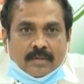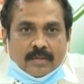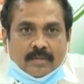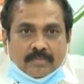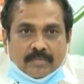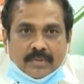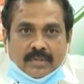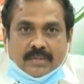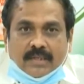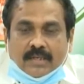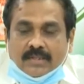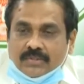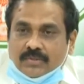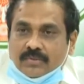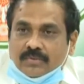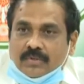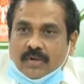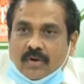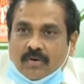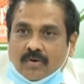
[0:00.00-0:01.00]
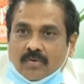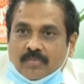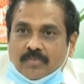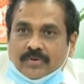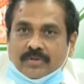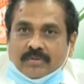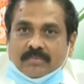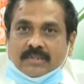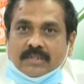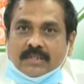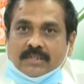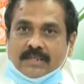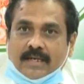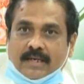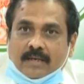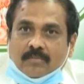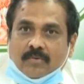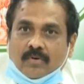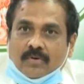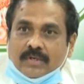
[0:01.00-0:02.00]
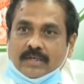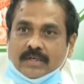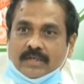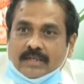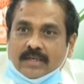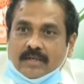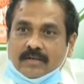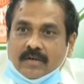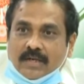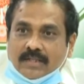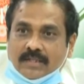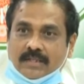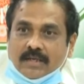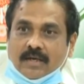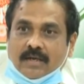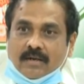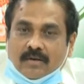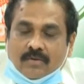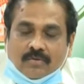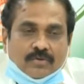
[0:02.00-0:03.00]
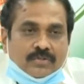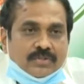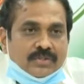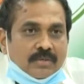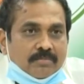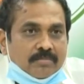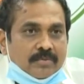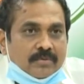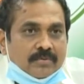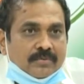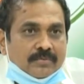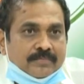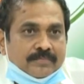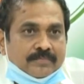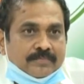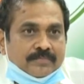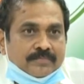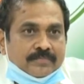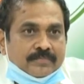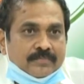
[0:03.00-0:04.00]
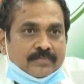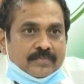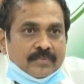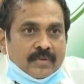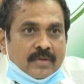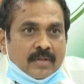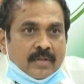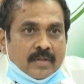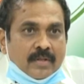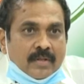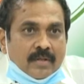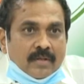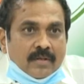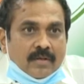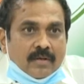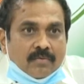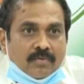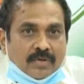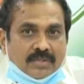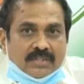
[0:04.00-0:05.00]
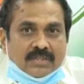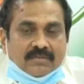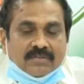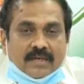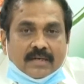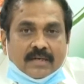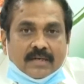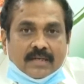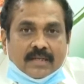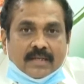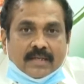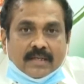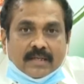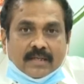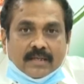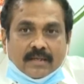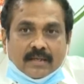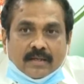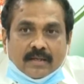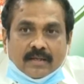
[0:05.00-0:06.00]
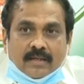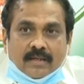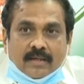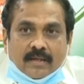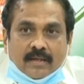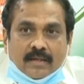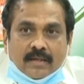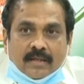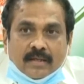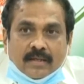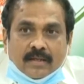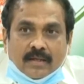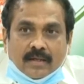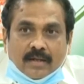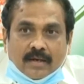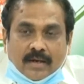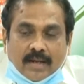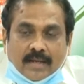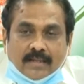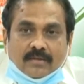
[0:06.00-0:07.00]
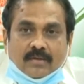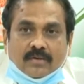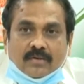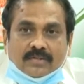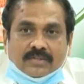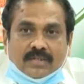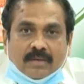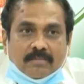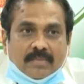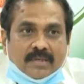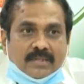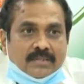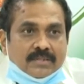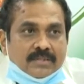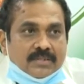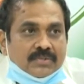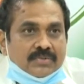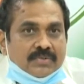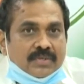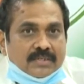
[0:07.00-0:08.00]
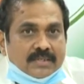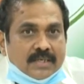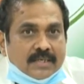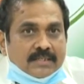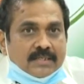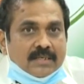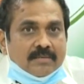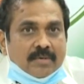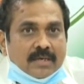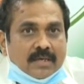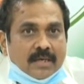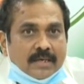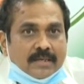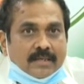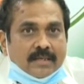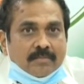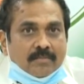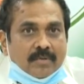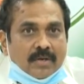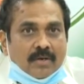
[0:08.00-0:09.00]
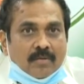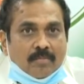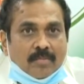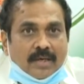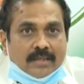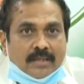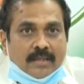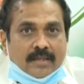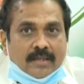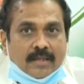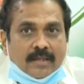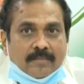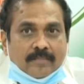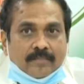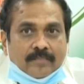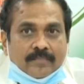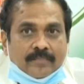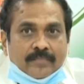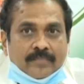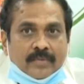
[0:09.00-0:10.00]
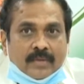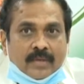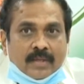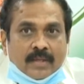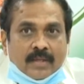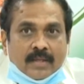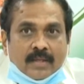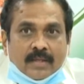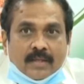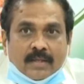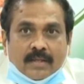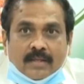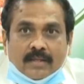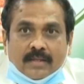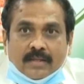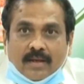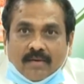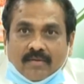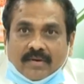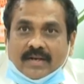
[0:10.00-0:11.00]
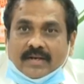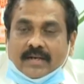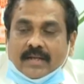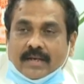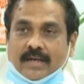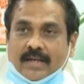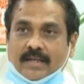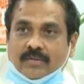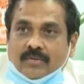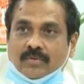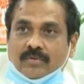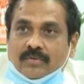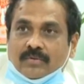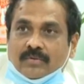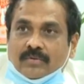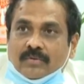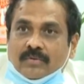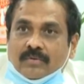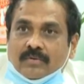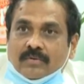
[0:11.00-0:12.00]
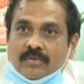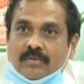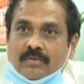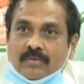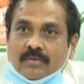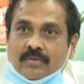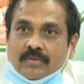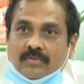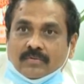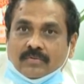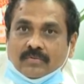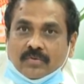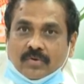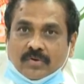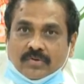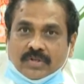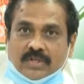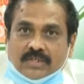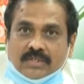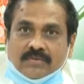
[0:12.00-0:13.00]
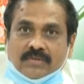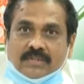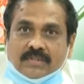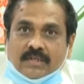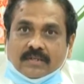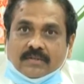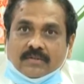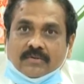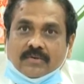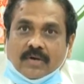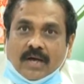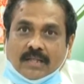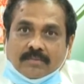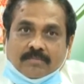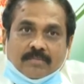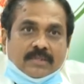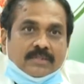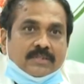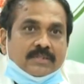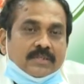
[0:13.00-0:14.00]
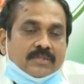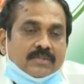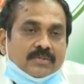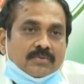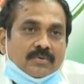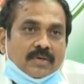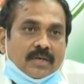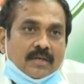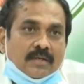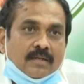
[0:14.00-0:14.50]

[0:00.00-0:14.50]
మీకు తెలుసు గౌరవ ముఖ్యమంత్రి జగన్మోహన్ రెడ్డి గారు అధికారంలోకి వచ్చినప్పుడు వచ్చిన వెంటనే రైతులకు సంబంధించి తీసుకున్న సంక్షేమ కార్యక్రమంలో భాగంగా ఎవరైనా రైతు దురదృష్టవశాత్తు ఆత్మహత్య చేసుకున్నా